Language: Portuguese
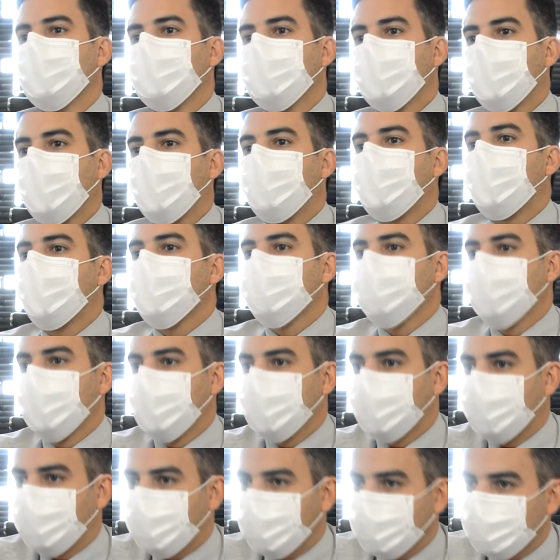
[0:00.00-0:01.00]
e
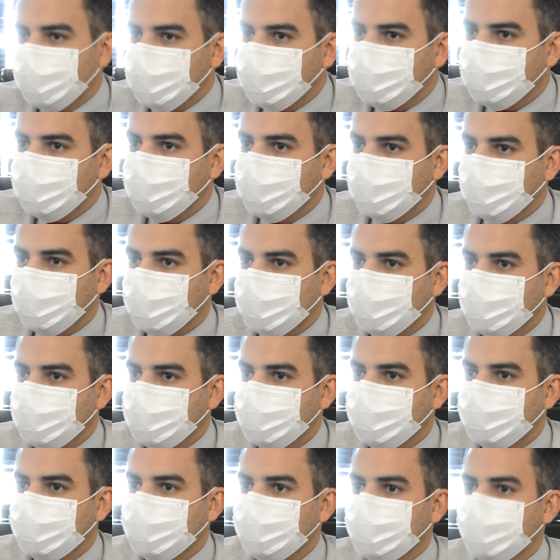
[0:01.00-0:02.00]
apresenta para o gestor
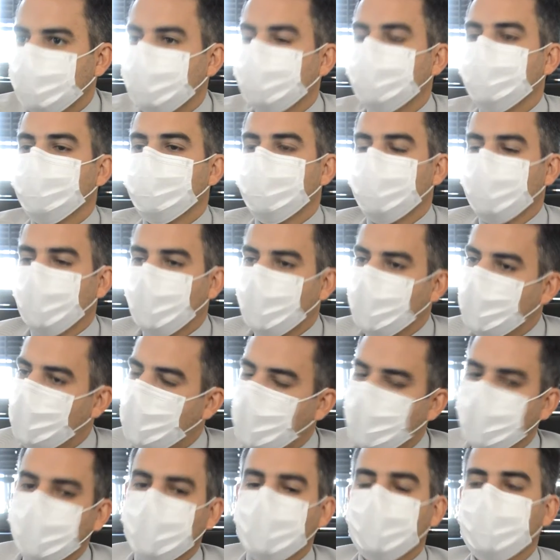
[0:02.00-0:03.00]
e o gestor
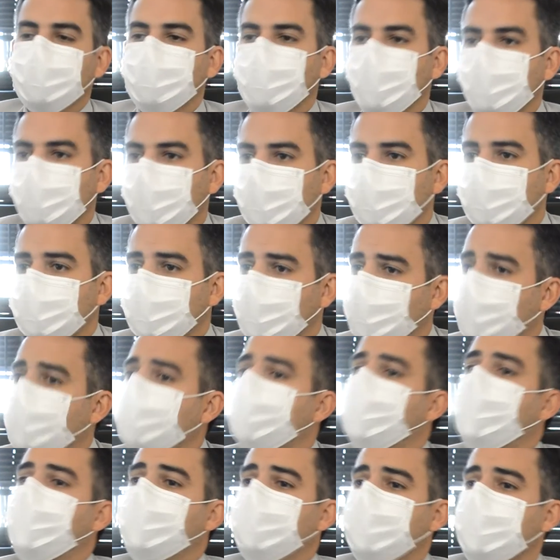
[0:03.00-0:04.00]
concordando ou não. Então, é,
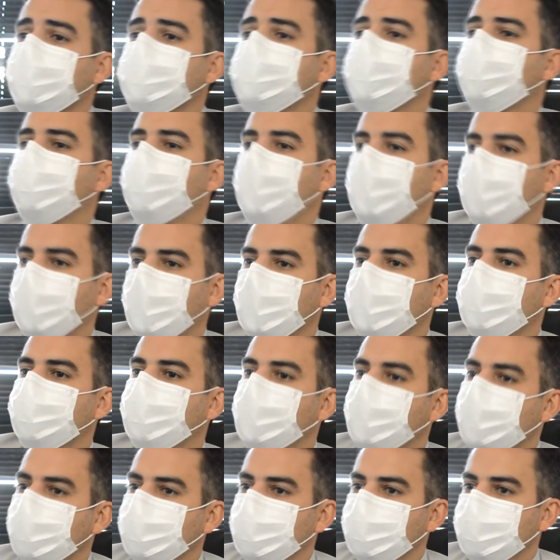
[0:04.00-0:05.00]
é dessa forma que a gente
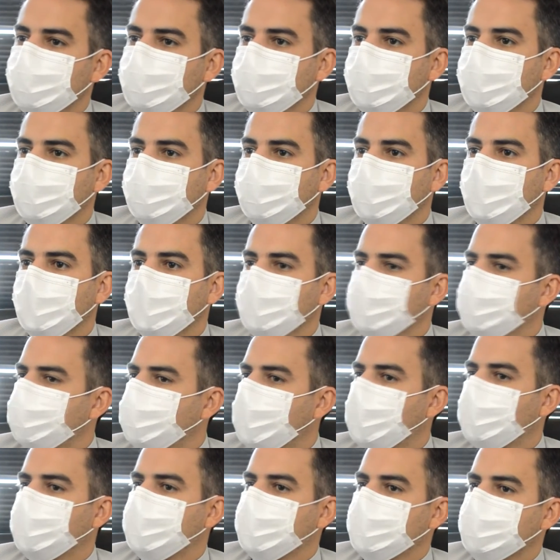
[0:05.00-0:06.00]
vem conduzindo, de
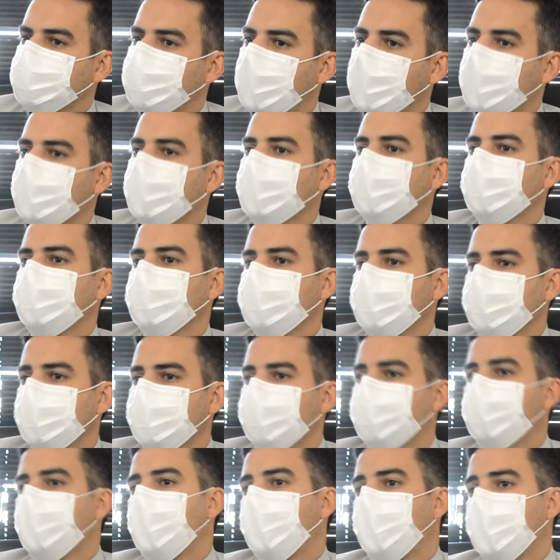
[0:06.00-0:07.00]
forma transparente e
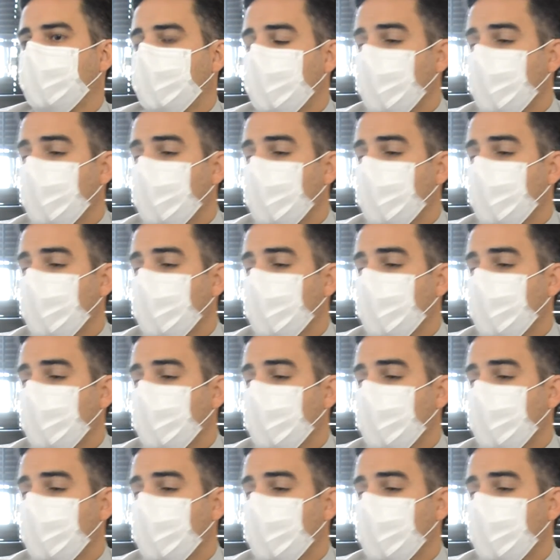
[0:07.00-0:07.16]
de forma